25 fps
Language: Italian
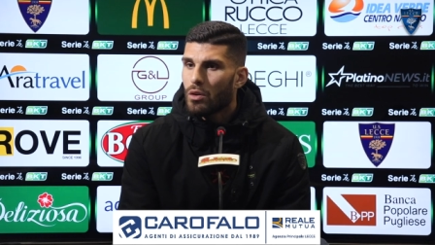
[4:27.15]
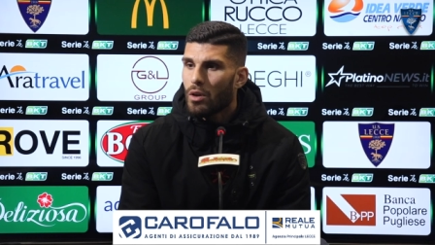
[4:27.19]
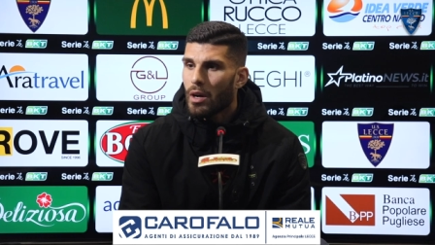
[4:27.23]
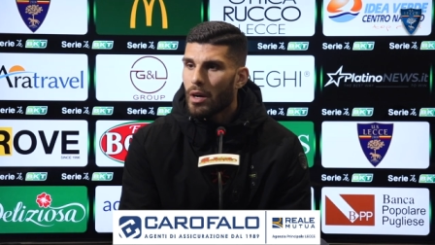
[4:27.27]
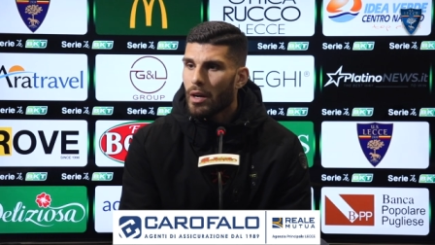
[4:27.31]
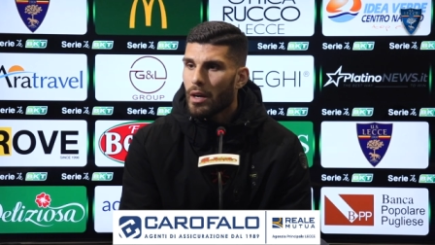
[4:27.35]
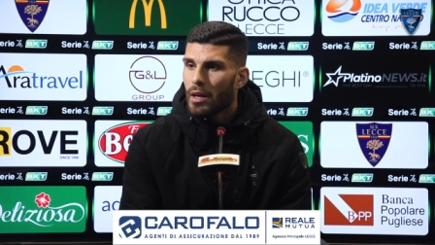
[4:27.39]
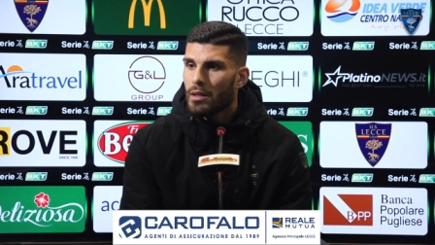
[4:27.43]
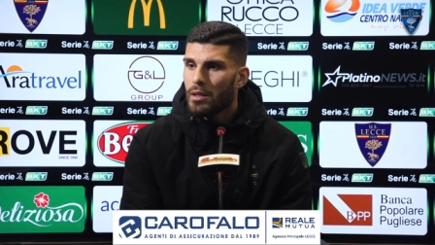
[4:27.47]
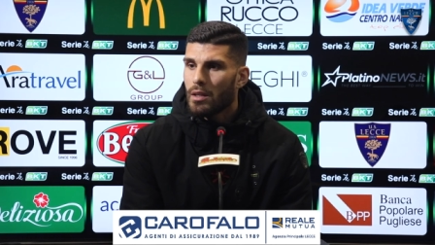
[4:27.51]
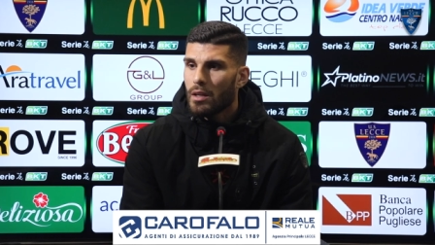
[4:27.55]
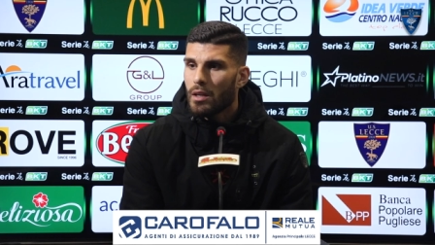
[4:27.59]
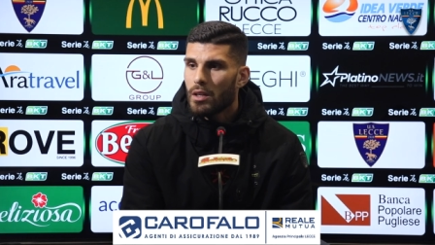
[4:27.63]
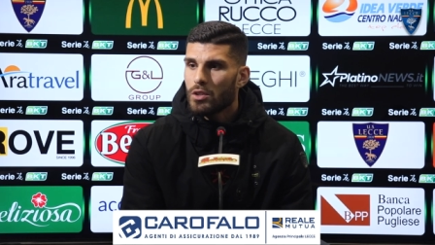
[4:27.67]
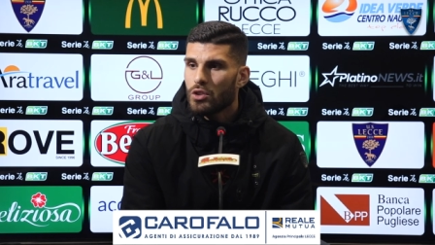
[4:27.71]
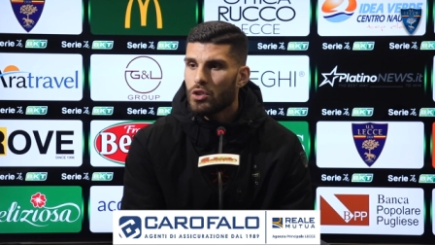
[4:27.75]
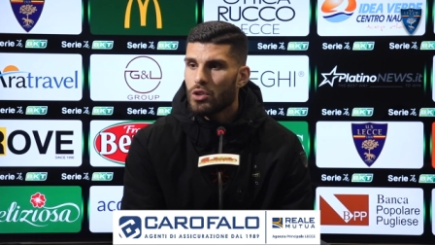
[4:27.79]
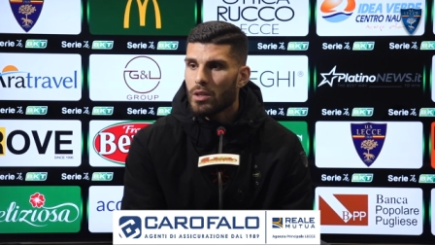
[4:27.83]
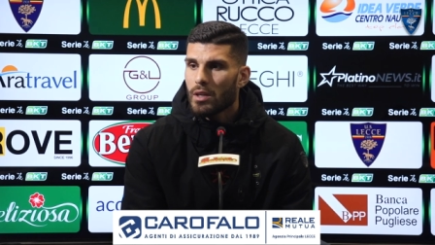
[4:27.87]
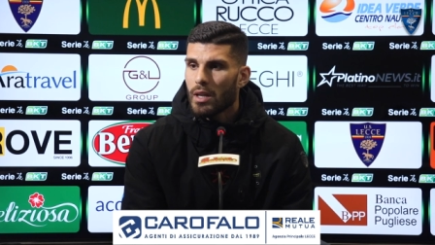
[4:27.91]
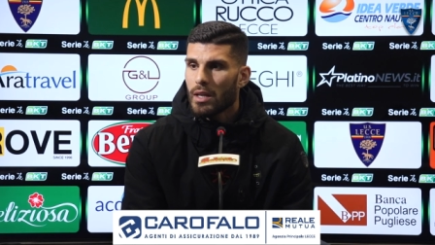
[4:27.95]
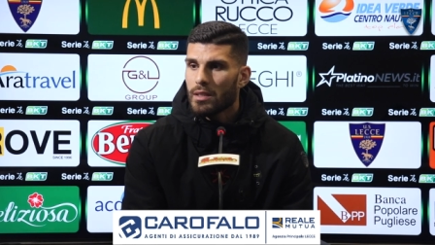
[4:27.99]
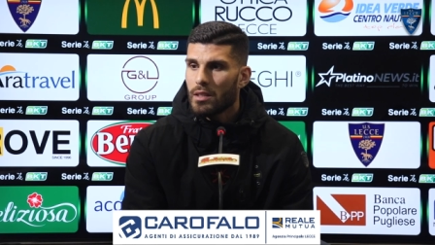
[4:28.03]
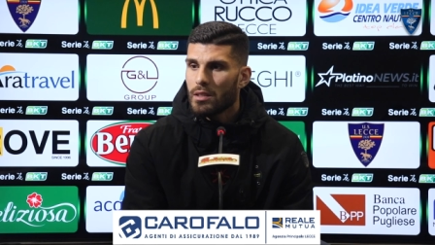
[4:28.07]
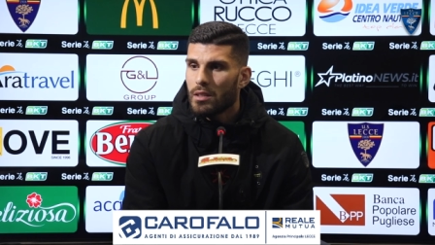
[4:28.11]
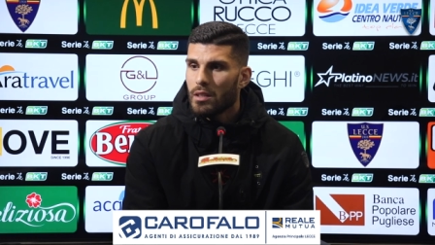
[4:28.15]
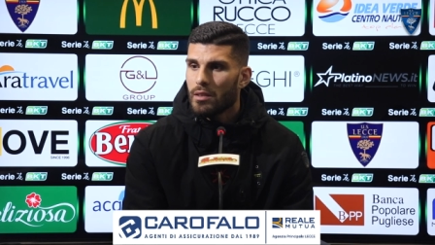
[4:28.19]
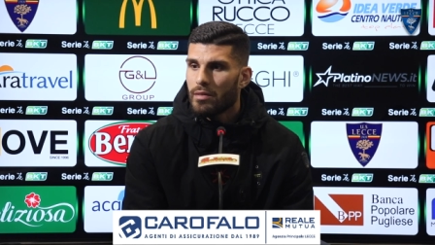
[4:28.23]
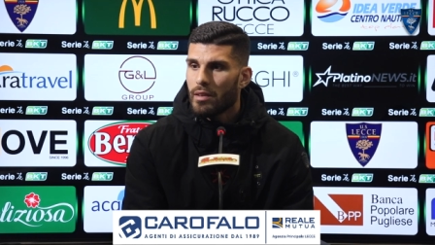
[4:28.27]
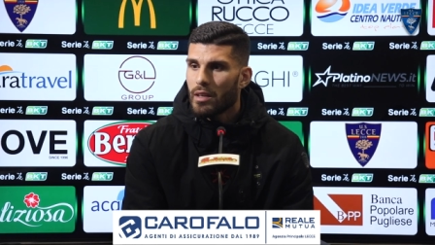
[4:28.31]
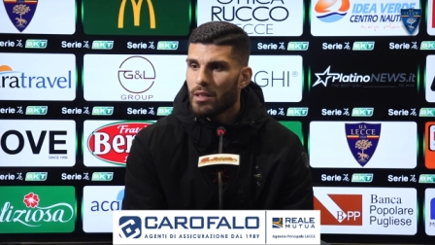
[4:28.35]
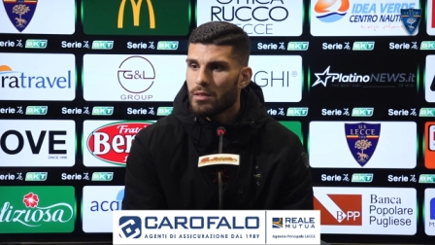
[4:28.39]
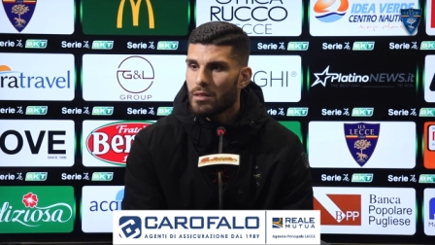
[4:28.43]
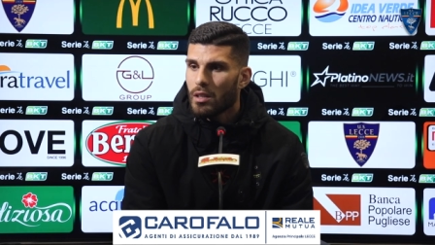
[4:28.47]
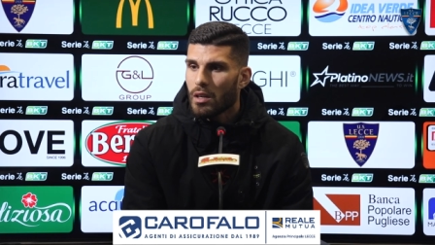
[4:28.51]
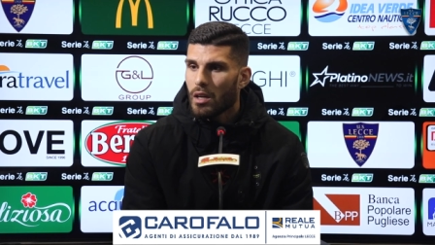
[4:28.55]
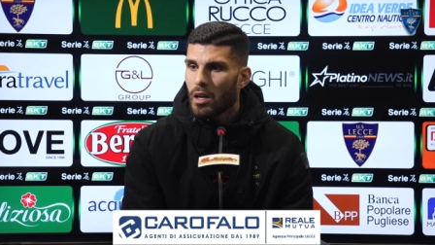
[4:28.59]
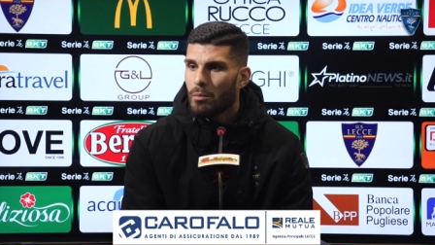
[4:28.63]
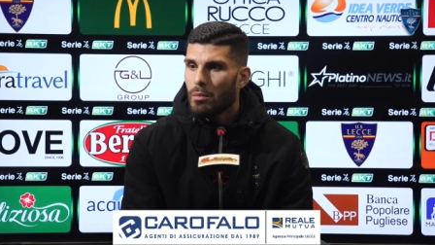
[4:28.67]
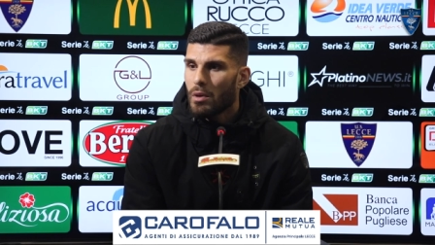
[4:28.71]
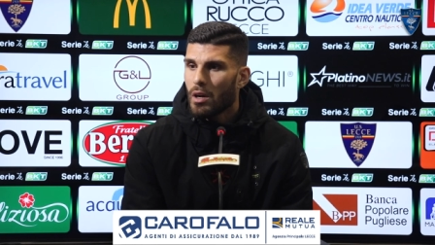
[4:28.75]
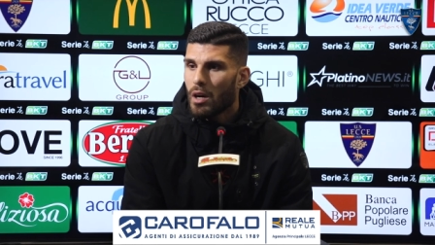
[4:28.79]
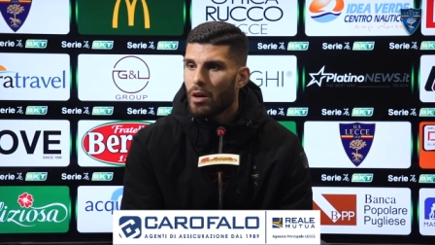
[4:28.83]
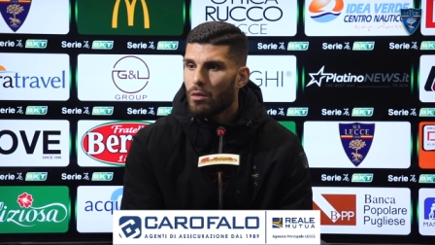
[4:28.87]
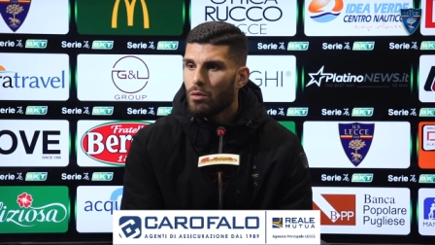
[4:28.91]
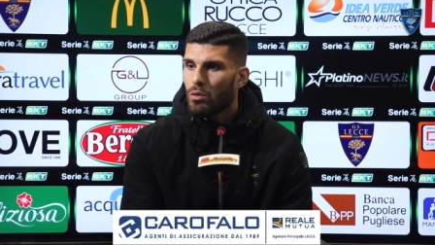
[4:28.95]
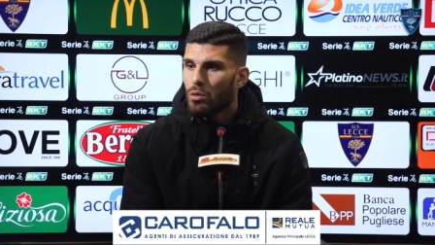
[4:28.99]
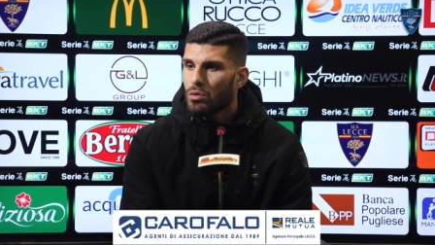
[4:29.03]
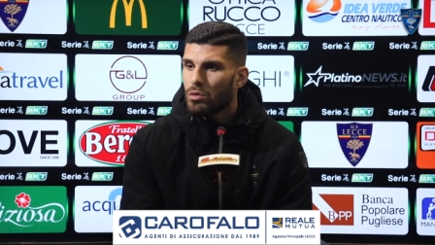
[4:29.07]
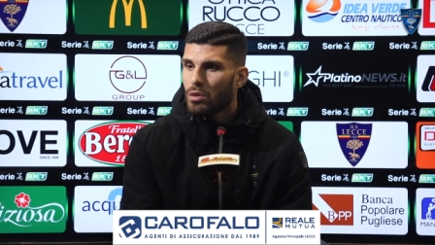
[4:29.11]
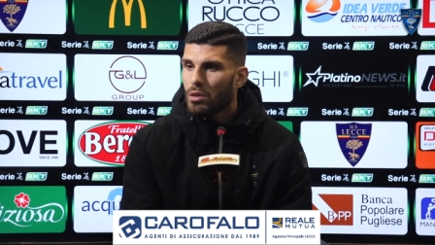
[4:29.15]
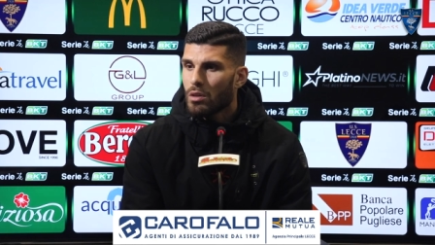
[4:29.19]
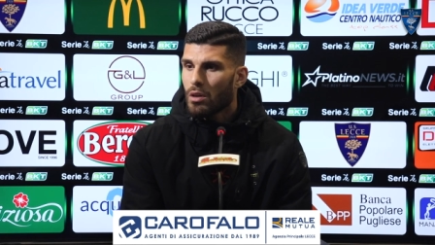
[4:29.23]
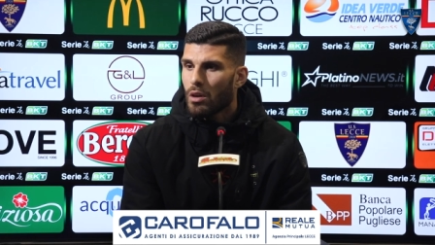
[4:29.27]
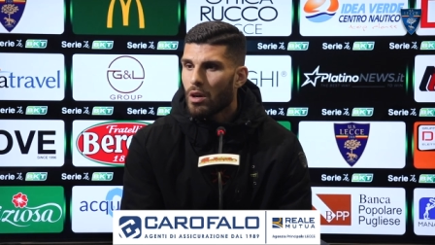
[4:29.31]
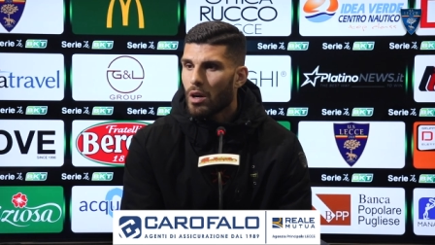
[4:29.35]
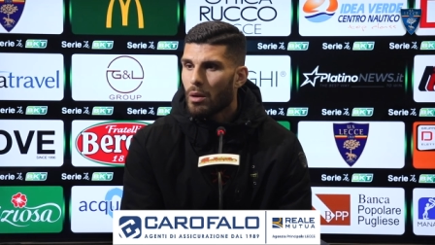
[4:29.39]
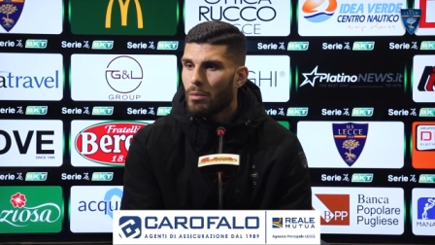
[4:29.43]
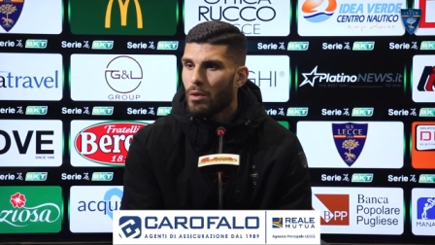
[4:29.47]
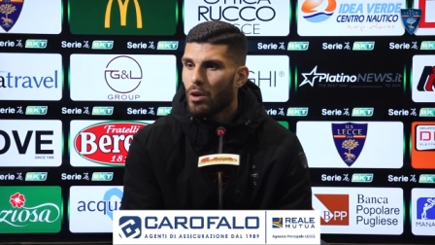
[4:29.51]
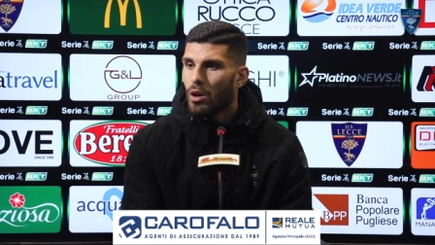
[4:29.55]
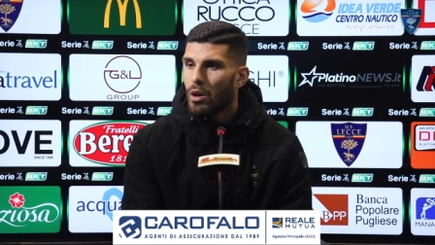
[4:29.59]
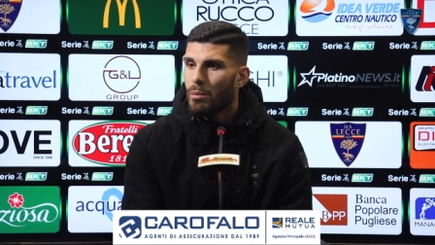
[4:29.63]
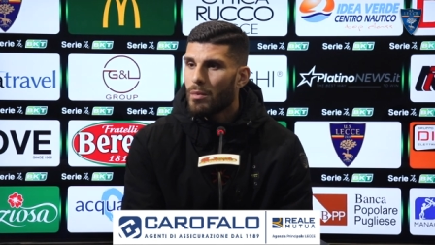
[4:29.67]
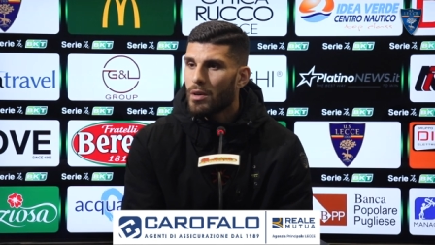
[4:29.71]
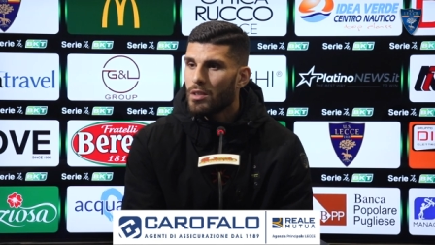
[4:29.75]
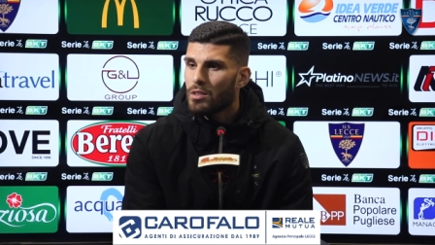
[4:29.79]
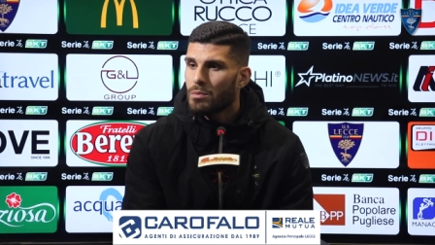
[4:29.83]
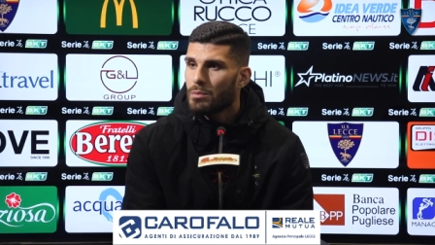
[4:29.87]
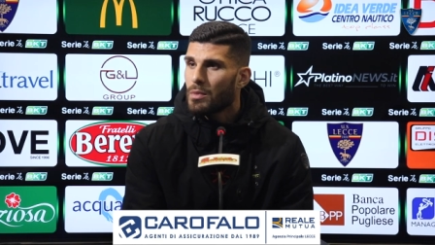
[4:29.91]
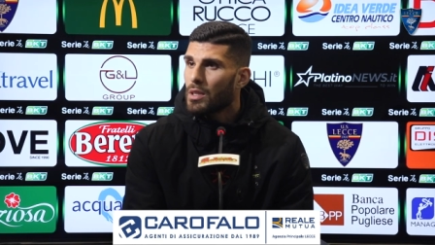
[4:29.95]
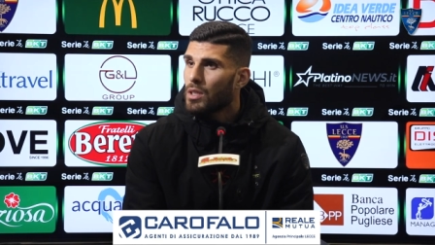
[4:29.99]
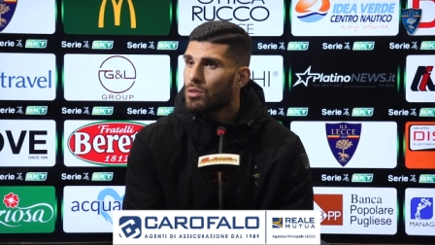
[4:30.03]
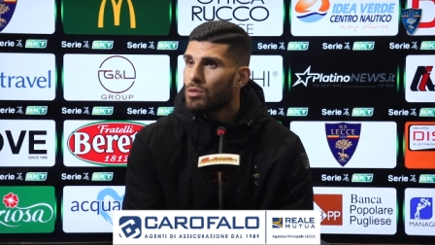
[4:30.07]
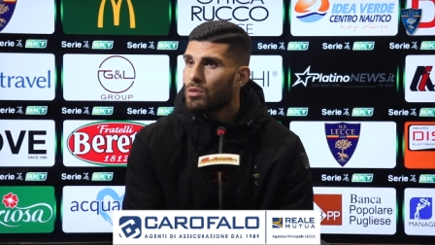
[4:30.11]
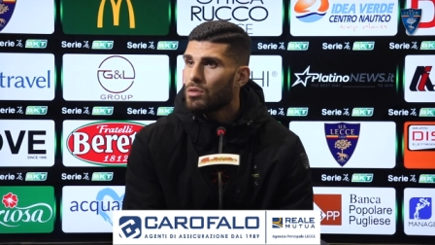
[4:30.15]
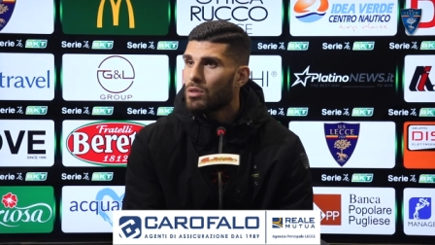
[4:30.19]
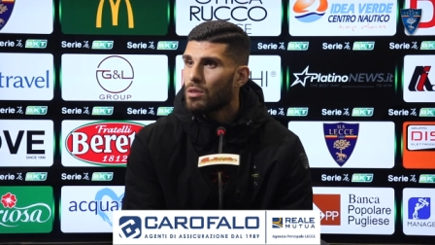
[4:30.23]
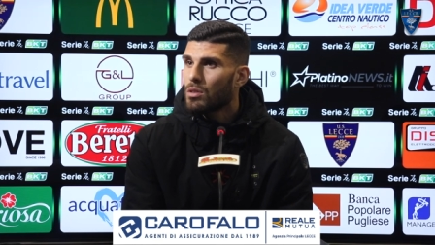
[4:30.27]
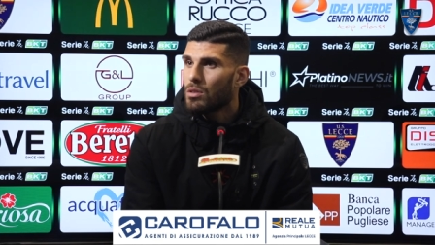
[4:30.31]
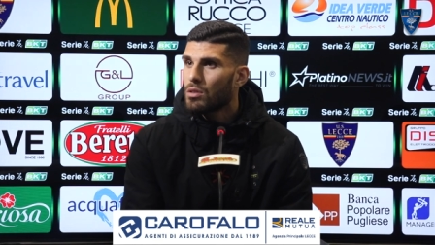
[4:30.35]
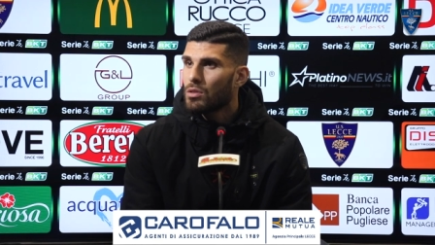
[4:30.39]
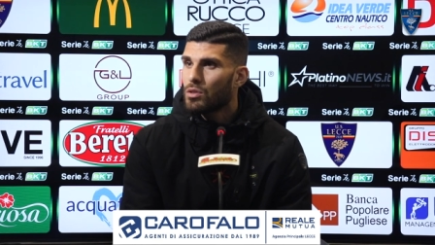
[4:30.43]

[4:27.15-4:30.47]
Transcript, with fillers: anche nelle giornate di festa che abbiamo avuto non abbiamo mai smesso,